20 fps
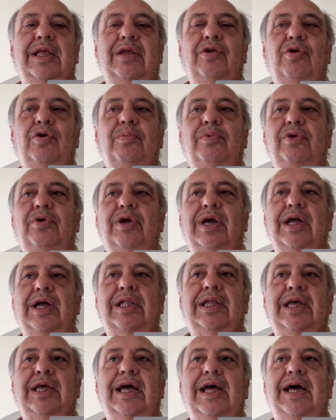número y
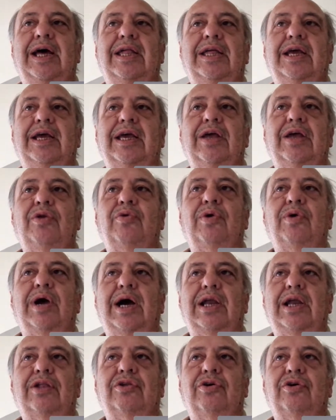cantidad de qué lugar,